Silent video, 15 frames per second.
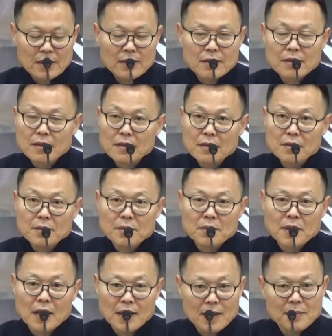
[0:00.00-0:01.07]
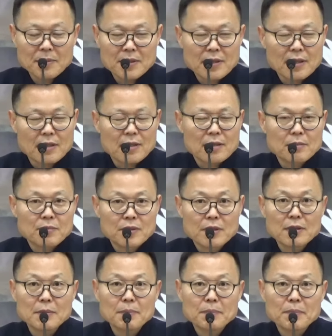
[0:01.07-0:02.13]
근데 이것도 대답이잖아요.
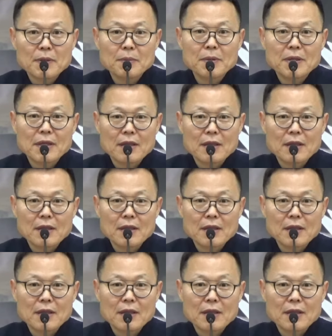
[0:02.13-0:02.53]
불이법에